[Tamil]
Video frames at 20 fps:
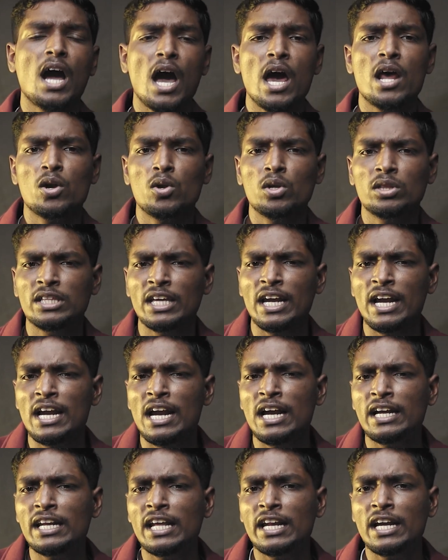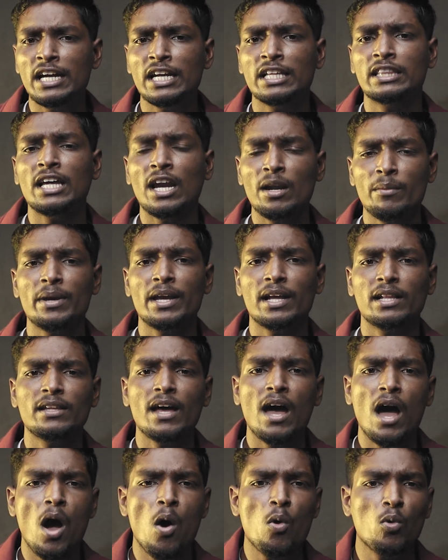காரணம் திறனற்ற ரெண்டு தலைமைகள்
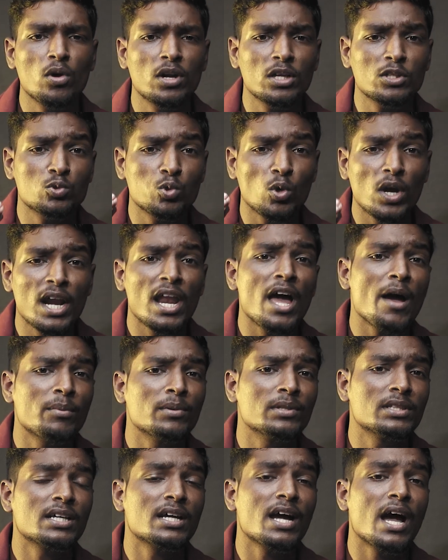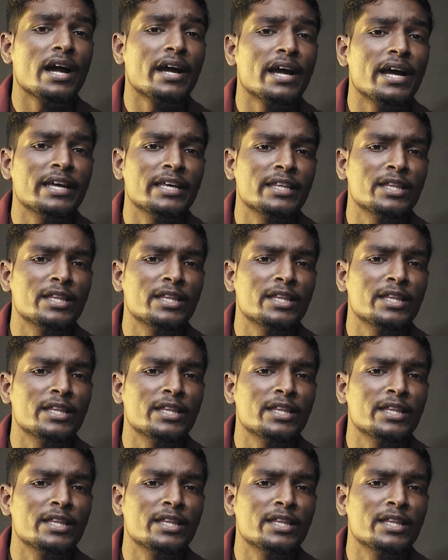தான் அவங்களுடைய சுயலாபத்துக்காக